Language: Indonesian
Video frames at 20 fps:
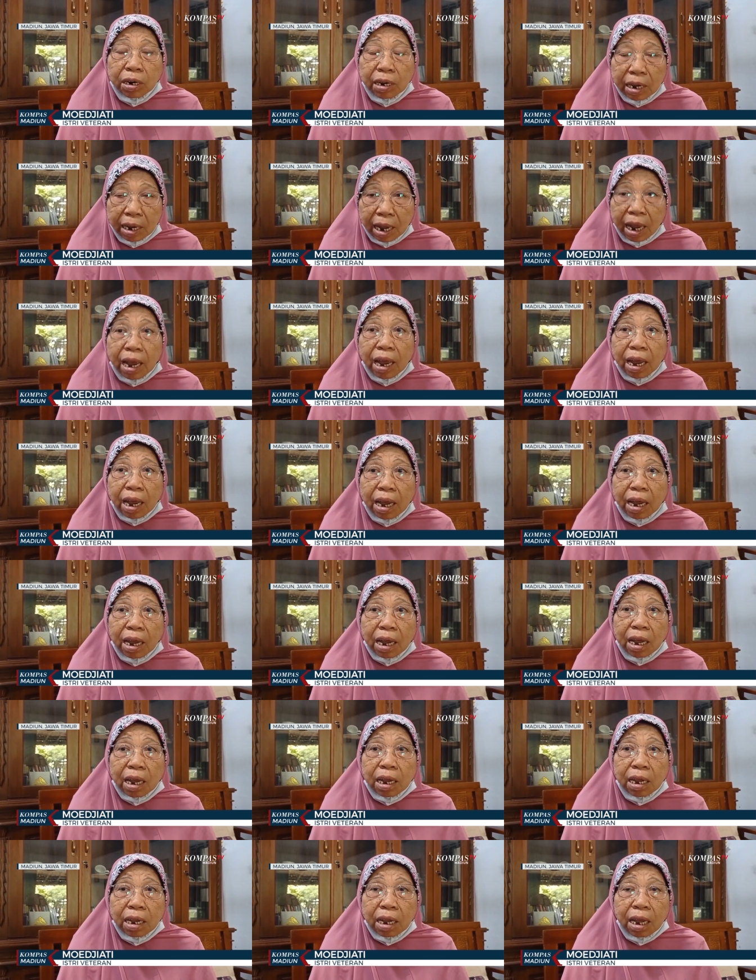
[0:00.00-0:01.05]
tahun, ke sini iya. ya
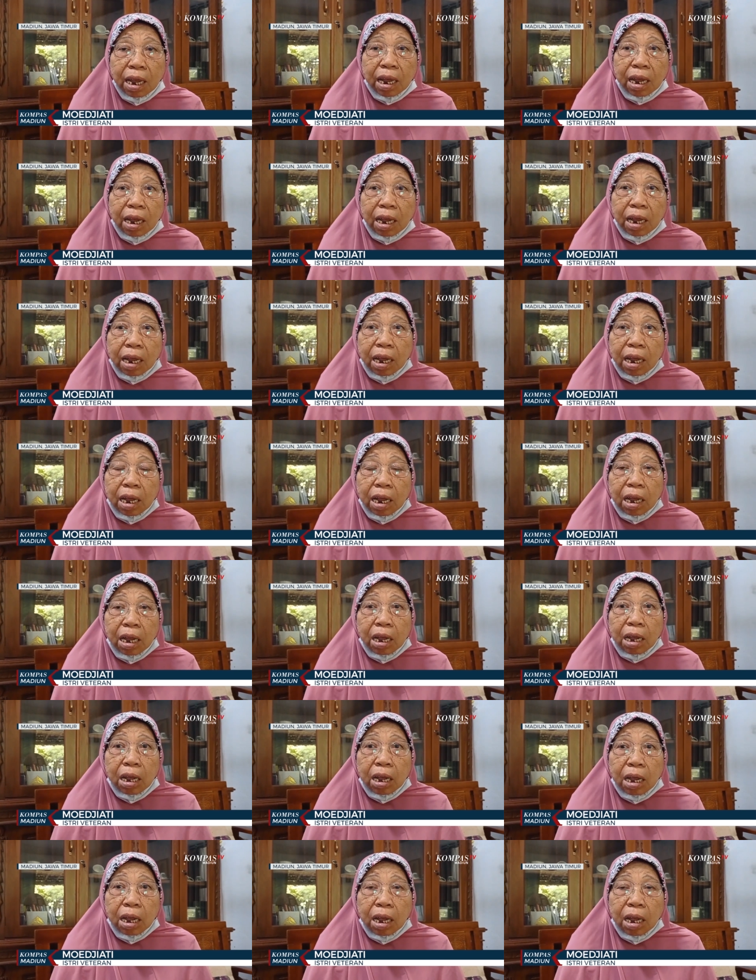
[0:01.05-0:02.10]
Bu ya. Iya.
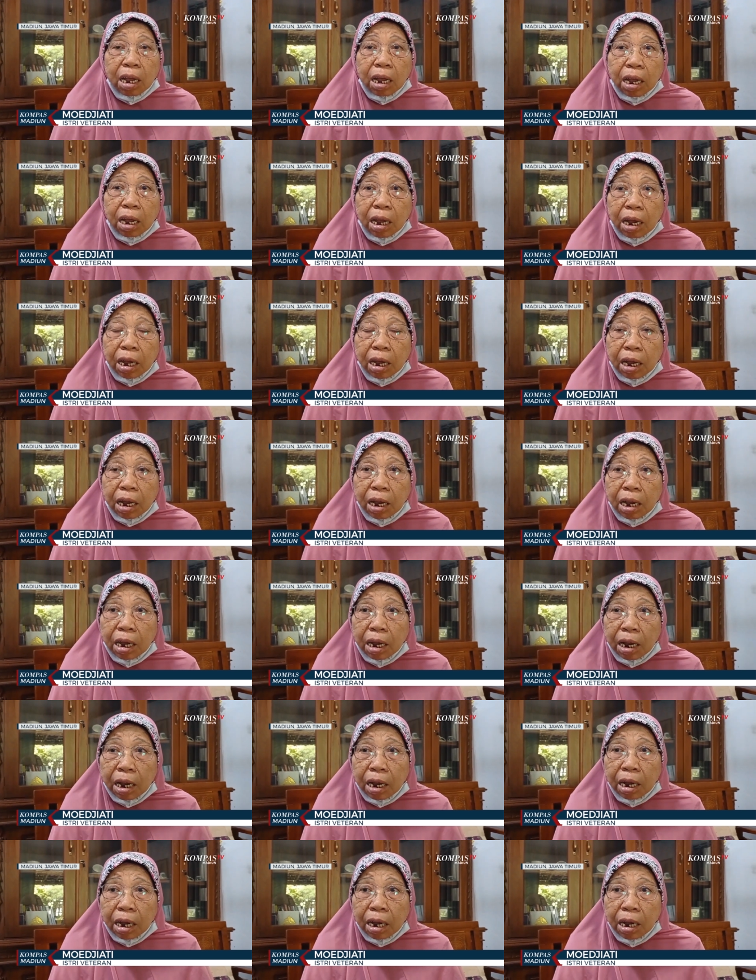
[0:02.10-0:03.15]
Oh, Ibu sendiri
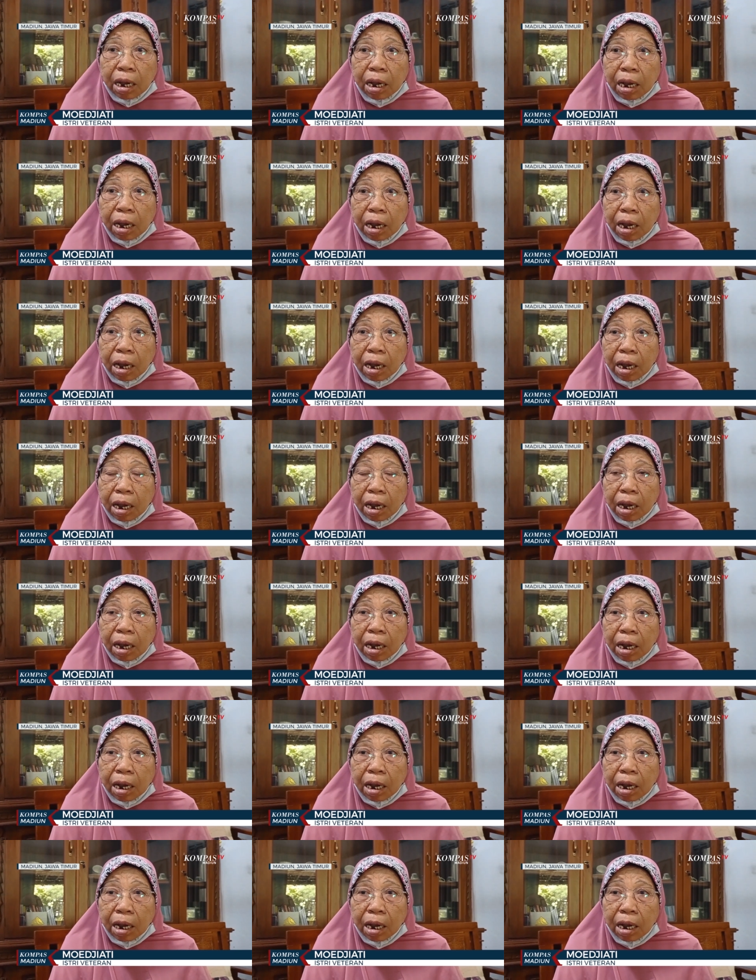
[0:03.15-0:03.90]
harapannya seperti apa Bu?